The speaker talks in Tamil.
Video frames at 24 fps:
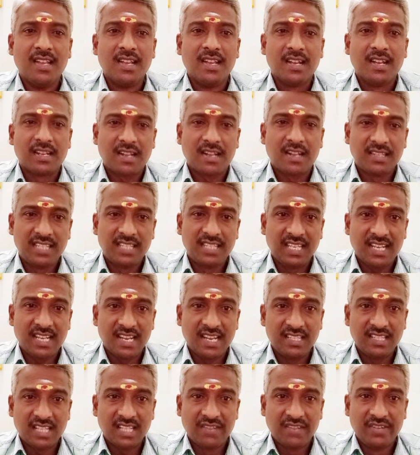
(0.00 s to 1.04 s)
ராசிக்கு
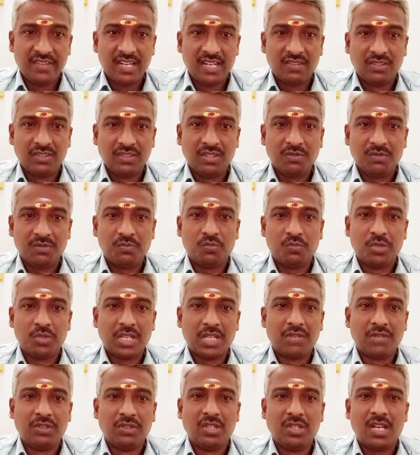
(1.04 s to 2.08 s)
ஐந்தாம் வீட்டில் வந்து
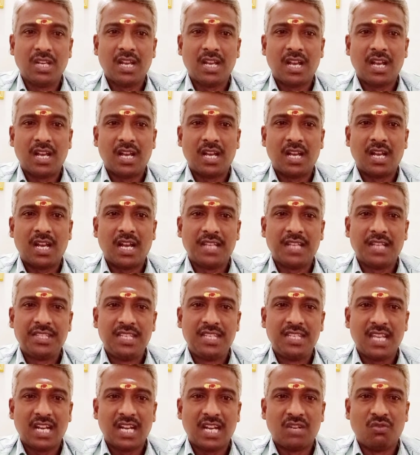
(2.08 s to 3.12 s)
புதன் வந்து
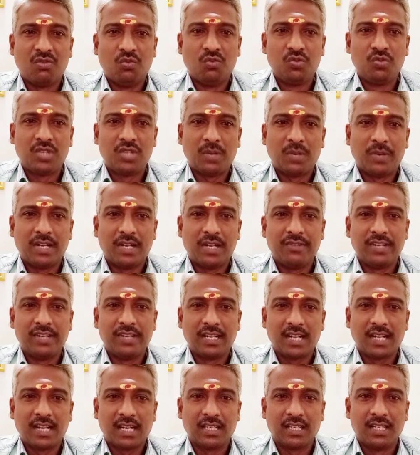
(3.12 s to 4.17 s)
ஆட்சியாகவும் உச்சமாகவும்
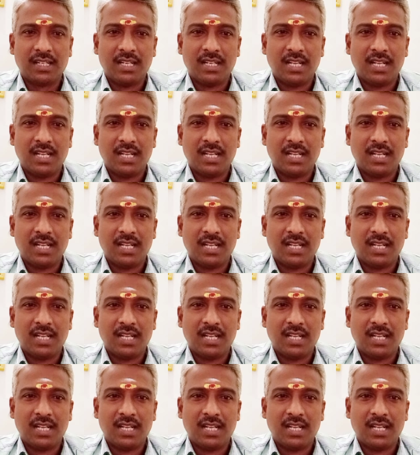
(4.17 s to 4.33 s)
இருக்கிறார்